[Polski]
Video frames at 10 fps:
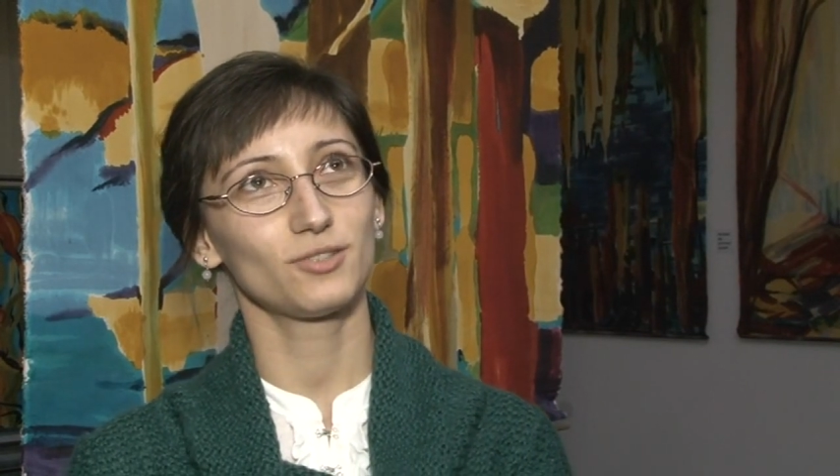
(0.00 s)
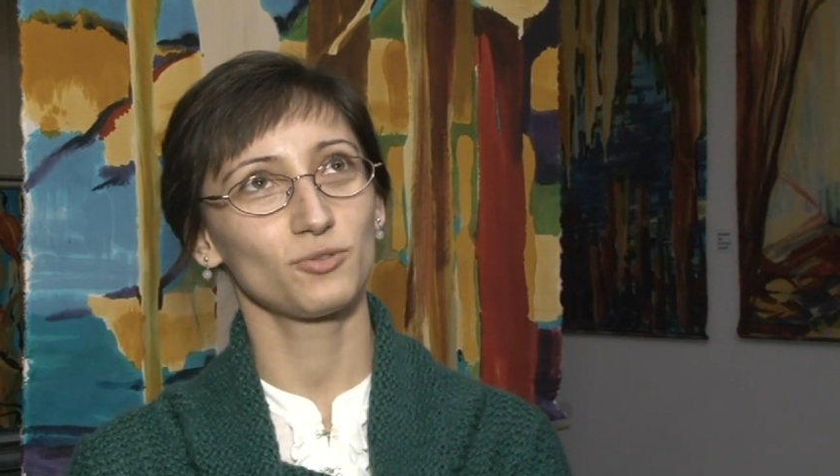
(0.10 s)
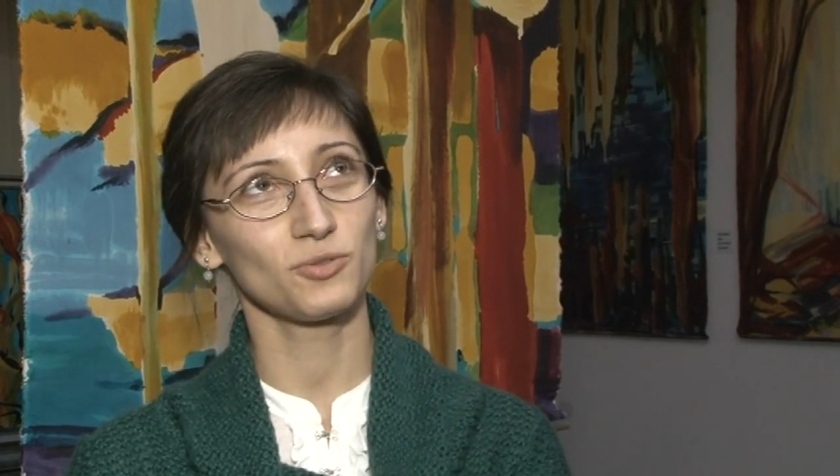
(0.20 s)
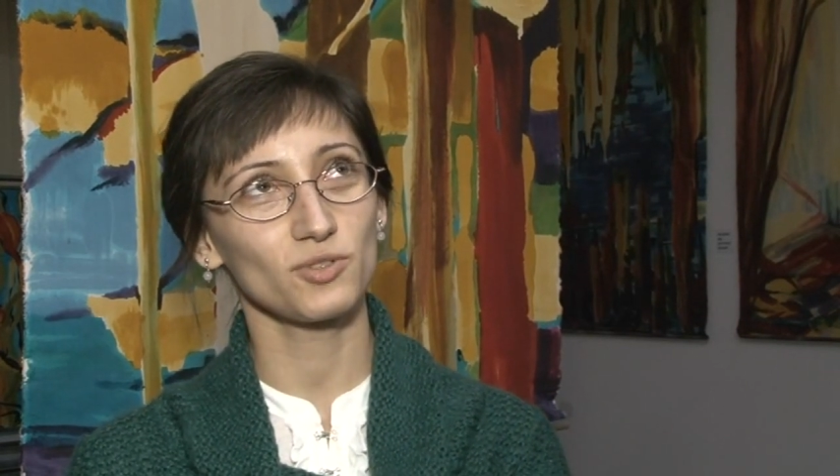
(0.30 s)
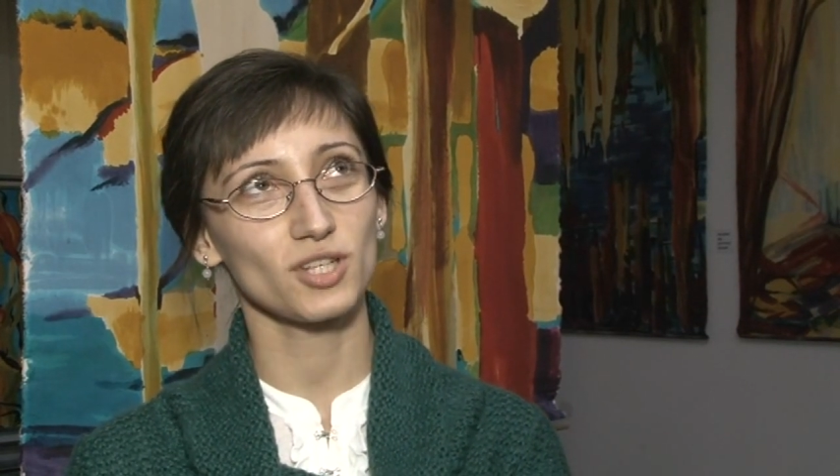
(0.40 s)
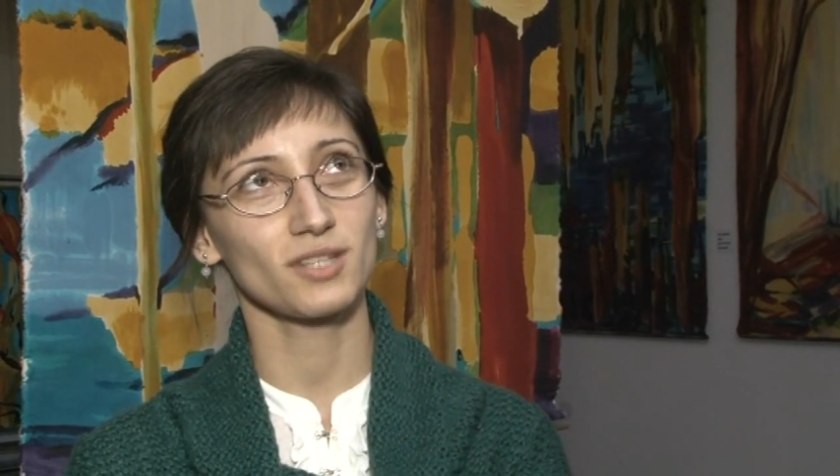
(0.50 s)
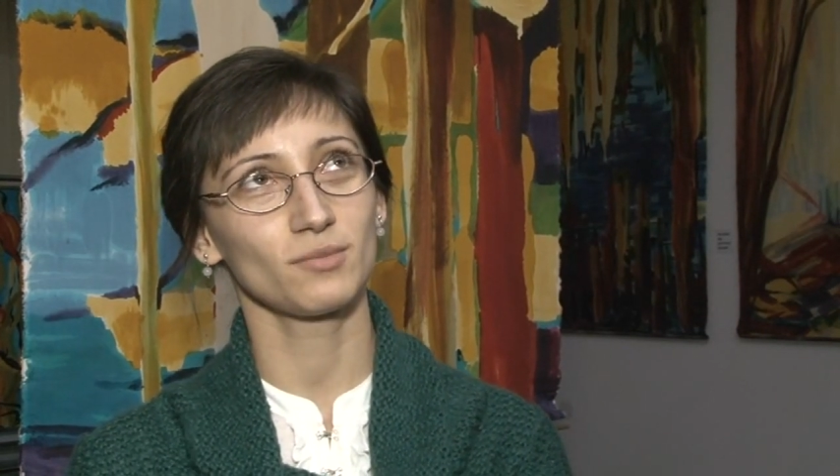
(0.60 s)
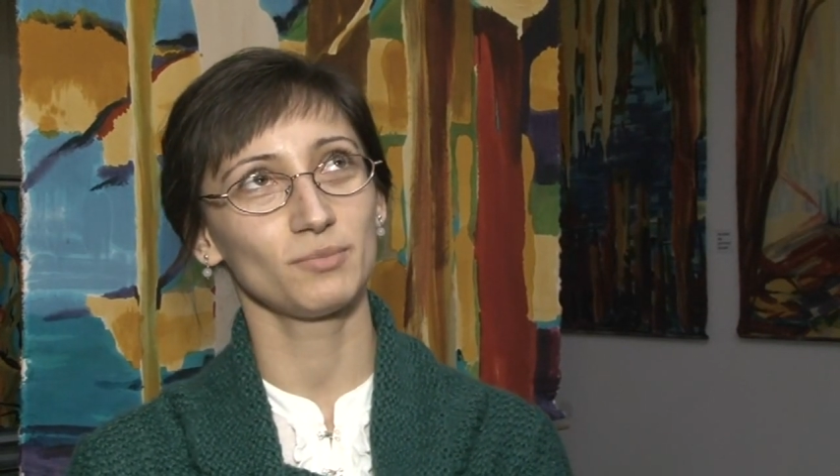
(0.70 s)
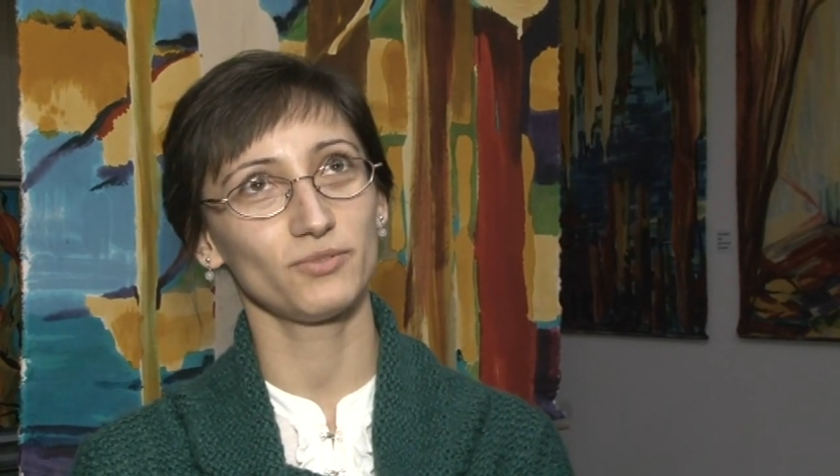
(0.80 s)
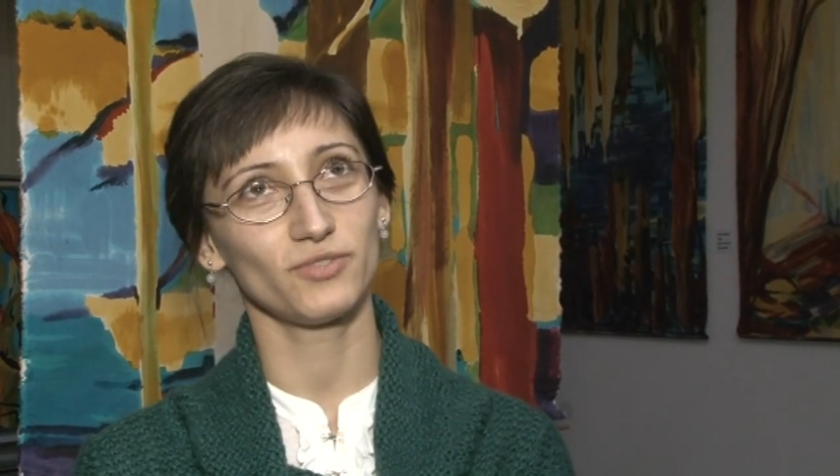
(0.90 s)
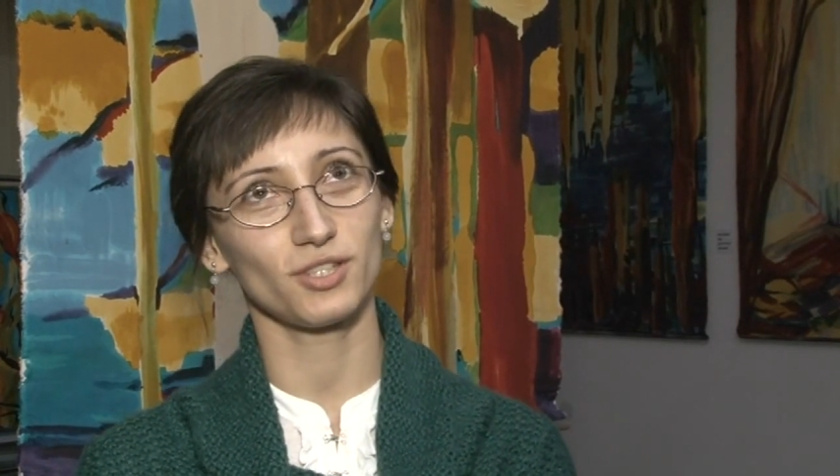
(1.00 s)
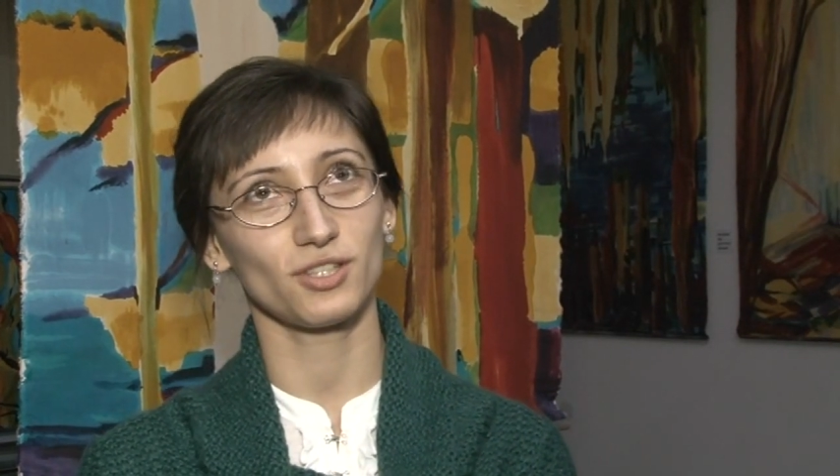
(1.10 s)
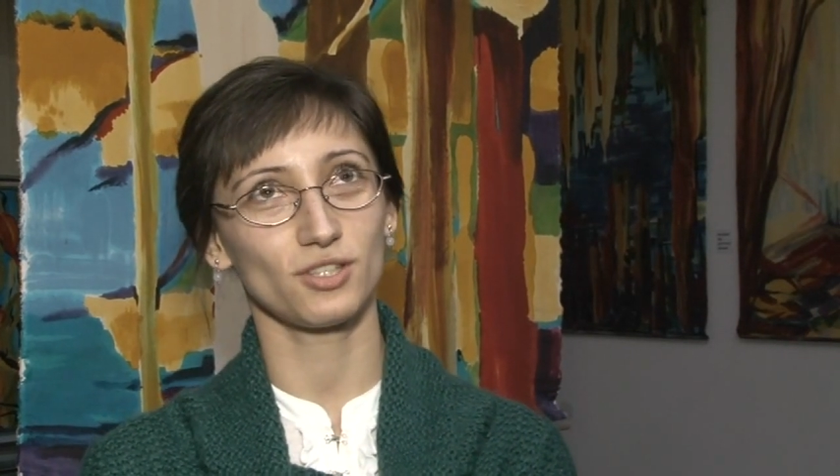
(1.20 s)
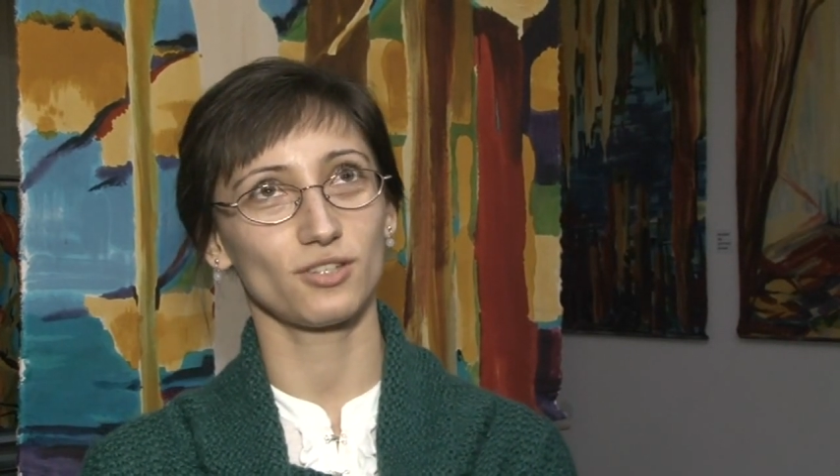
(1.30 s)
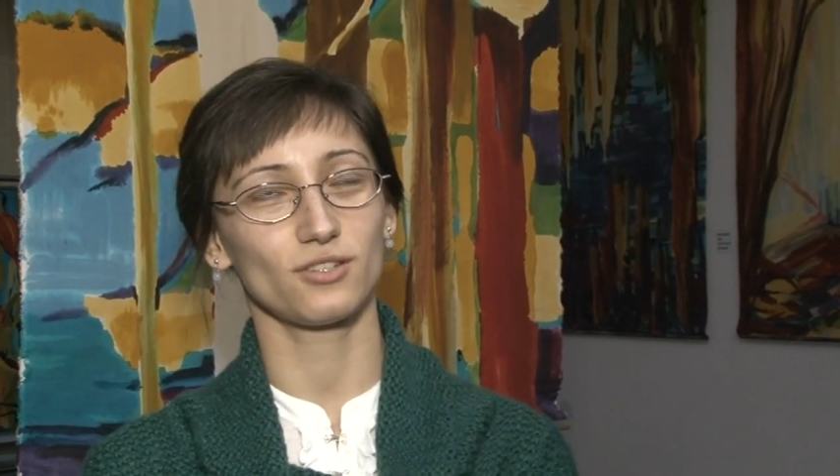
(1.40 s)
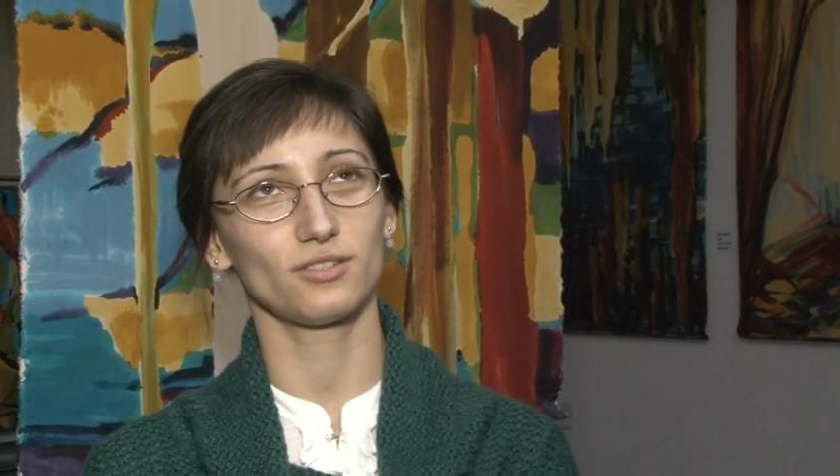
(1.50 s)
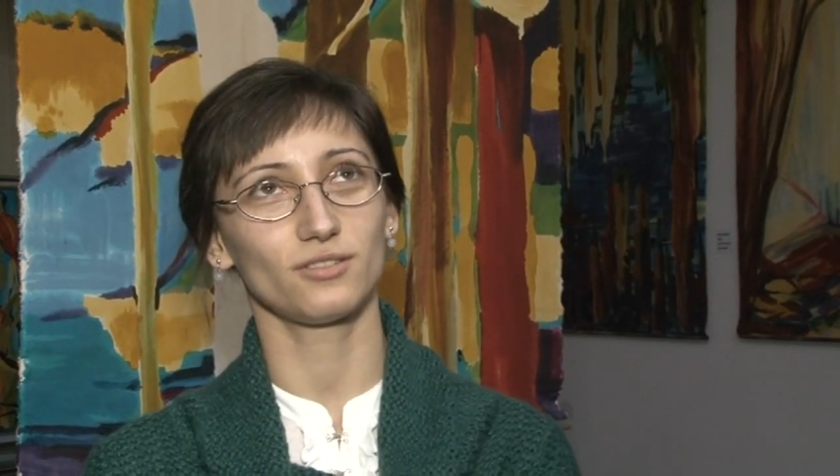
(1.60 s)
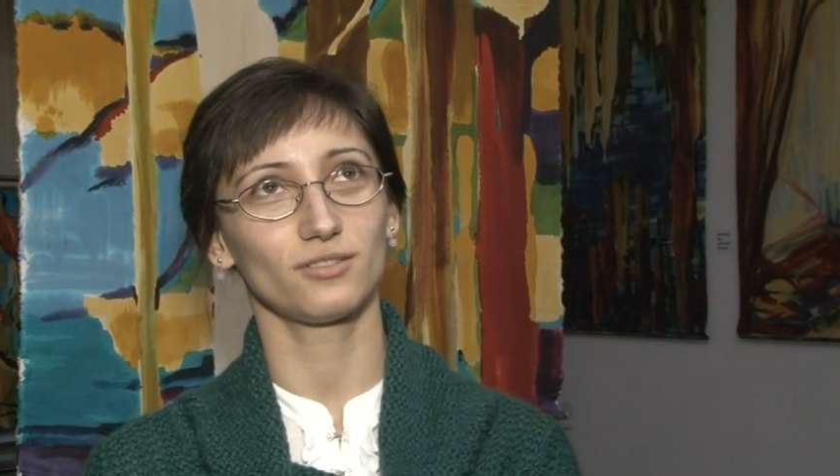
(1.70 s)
trudno czasami powiedzieć